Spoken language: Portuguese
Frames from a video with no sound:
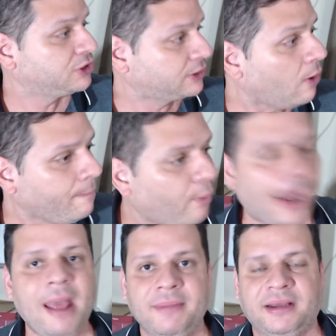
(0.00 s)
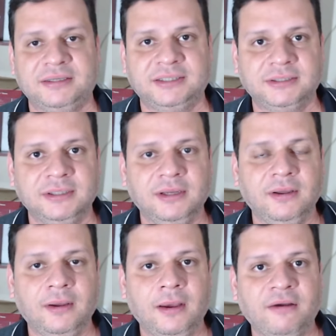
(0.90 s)
tão polêmicas?
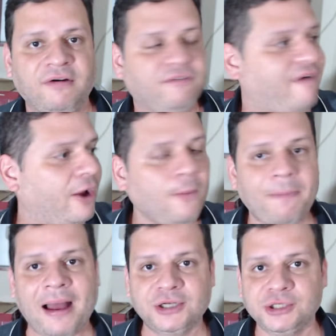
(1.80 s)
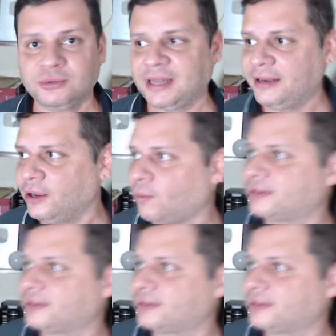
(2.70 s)
Vai um partido nanico,